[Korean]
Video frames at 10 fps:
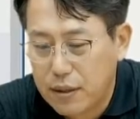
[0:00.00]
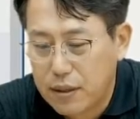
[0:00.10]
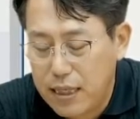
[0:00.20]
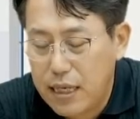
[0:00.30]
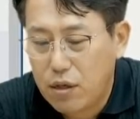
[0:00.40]

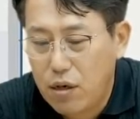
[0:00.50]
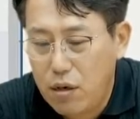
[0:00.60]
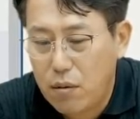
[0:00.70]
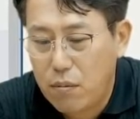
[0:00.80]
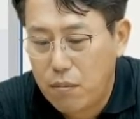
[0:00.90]

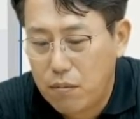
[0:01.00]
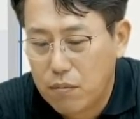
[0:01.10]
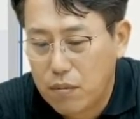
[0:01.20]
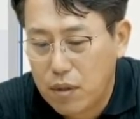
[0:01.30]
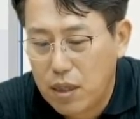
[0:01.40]
그래서
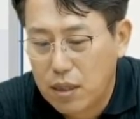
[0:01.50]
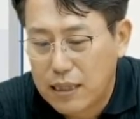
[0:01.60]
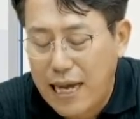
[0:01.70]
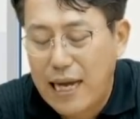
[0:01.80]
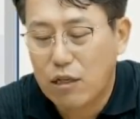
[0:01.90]
뭐
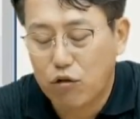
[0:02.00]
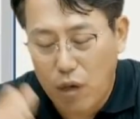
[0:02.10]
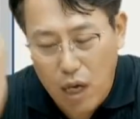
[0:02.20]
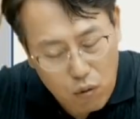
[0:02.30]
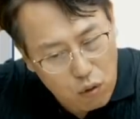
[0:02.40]
당하기도
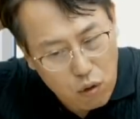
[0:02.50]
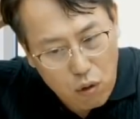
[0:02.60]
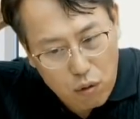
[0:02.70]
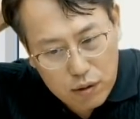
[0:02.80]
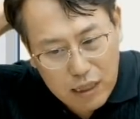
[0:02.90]

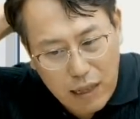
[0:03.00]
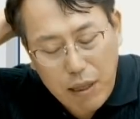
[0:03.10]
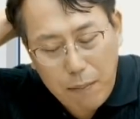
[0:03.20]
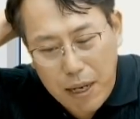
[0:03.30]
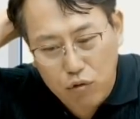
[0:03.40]
하고
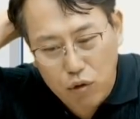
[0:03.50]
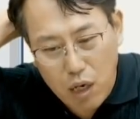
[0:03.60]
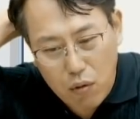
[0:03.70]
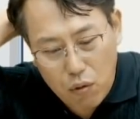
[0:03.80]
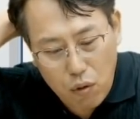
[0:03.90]
답답하기도
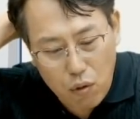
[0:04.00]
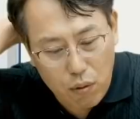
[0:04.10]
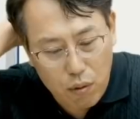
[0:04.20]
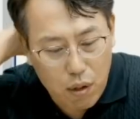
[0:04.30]
하고